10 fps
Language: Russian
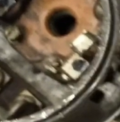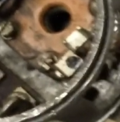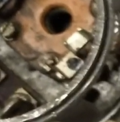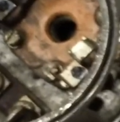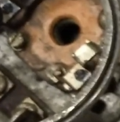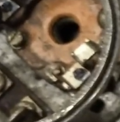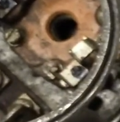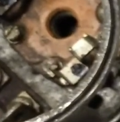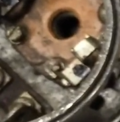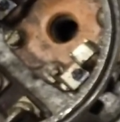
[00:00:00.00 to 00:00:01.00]
и показал, то,
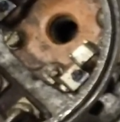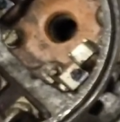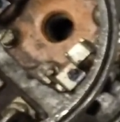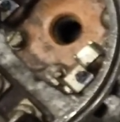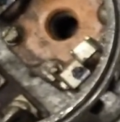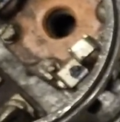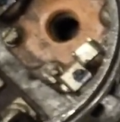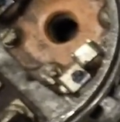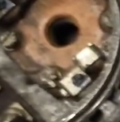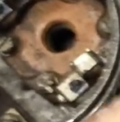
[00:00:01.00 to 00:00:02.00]
что у нас здесь выработка.
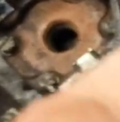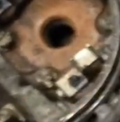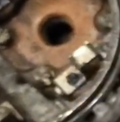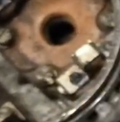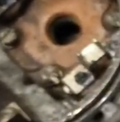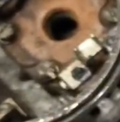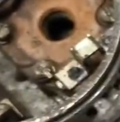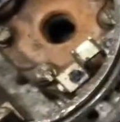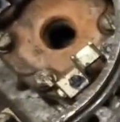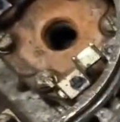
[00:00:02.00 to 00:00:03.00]

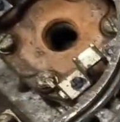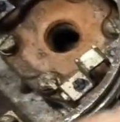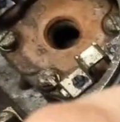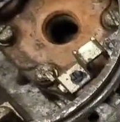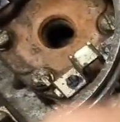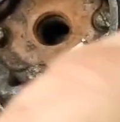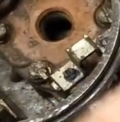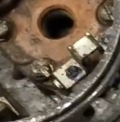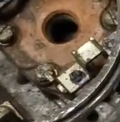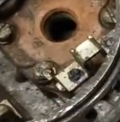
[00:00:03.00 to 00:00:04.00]
Здесь не на
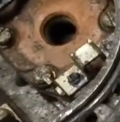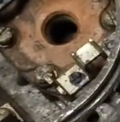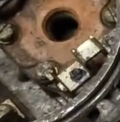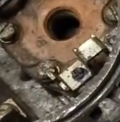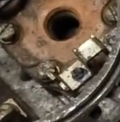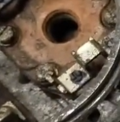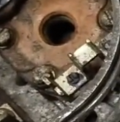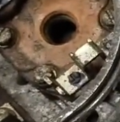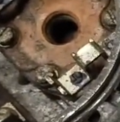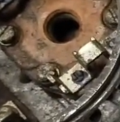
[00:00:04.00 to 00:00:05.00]
корпус замыкает,